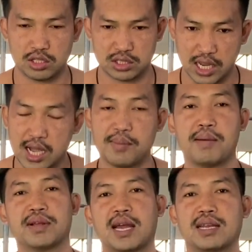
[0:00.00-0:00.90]
เจอมา
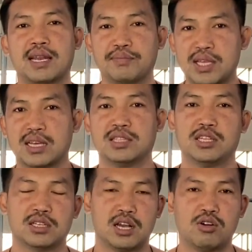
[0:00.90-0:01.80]
เหมือนกันรับจ้างติด
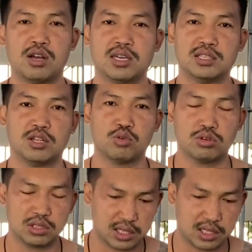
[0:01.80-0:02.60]
เขาก็เคยติดคุก